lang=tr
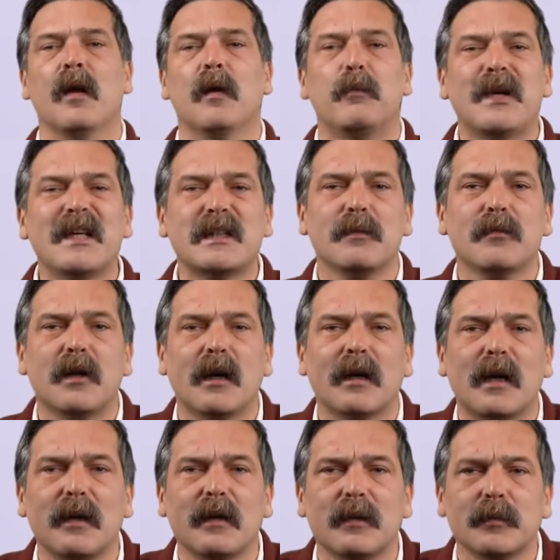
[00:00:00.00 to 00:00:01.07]
Bizim
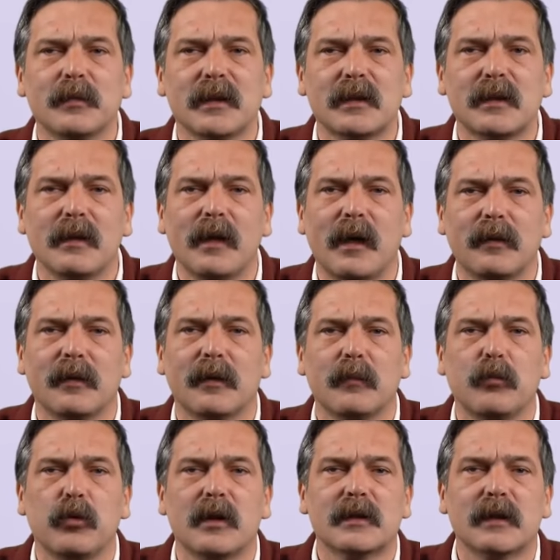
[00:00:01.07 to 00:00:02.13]
kararlılığımızı
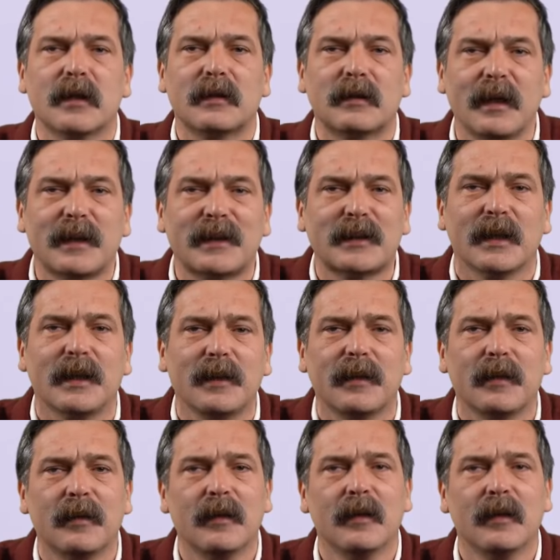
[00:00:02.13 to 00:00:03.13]
sınayanların bulacağı tek şey